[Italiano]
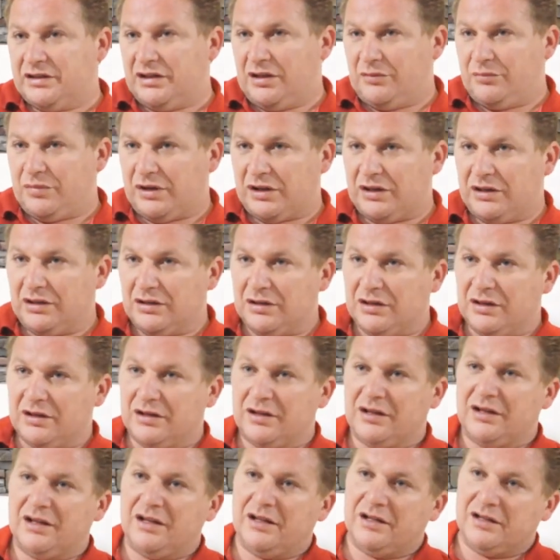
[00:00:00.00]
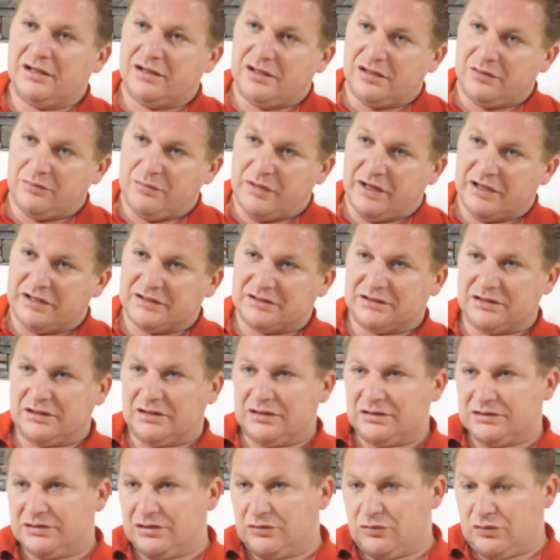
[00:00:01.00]
di aprile e il
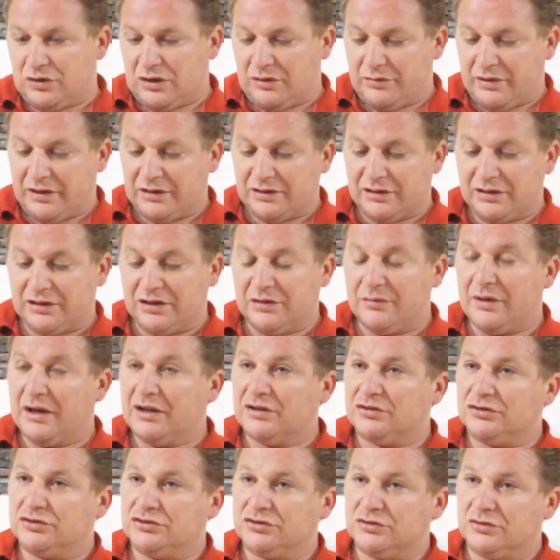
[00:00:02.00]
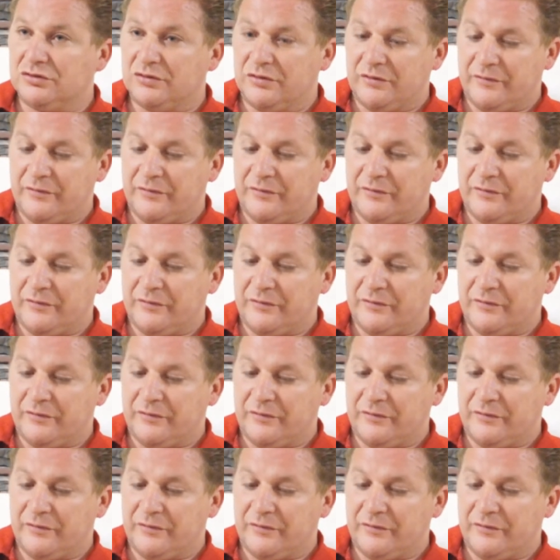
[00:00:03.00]
mese sicuramente di maggio.